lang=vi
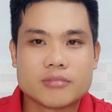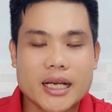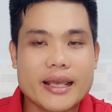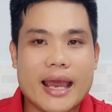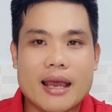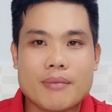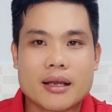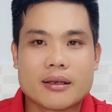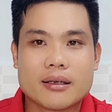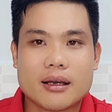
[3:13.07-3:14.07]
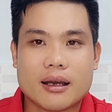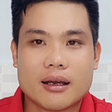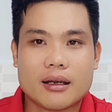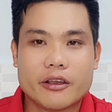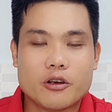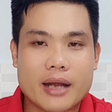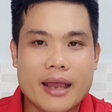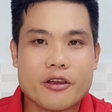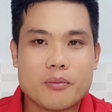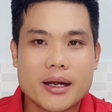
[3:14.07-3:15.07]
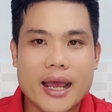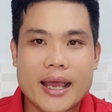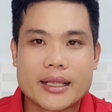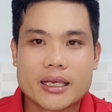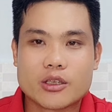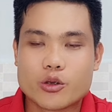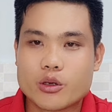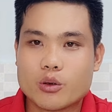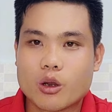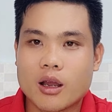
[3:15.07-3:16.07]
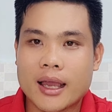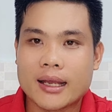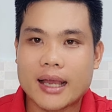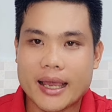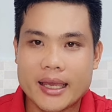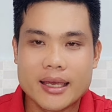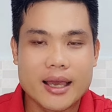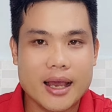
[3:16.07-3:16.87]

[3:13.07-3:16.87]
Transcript: khán giả mà à, yêu đã yêu mến ai thì cho dù có hát hay